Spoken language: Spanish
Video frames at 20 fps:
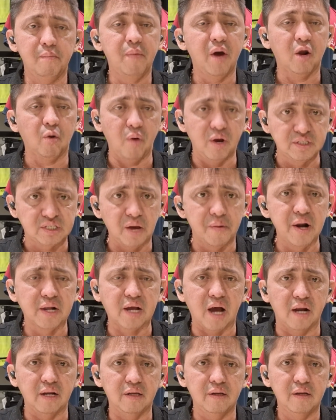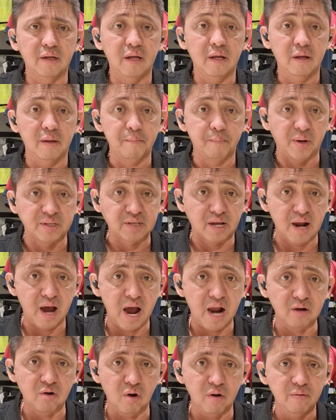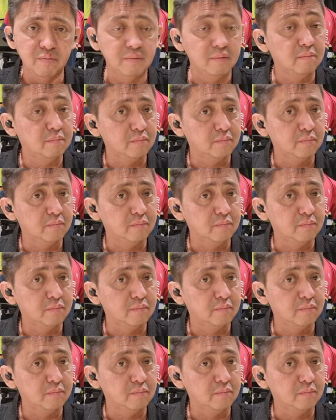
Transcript: Vergüenza del Cali. ¿Pasará algo?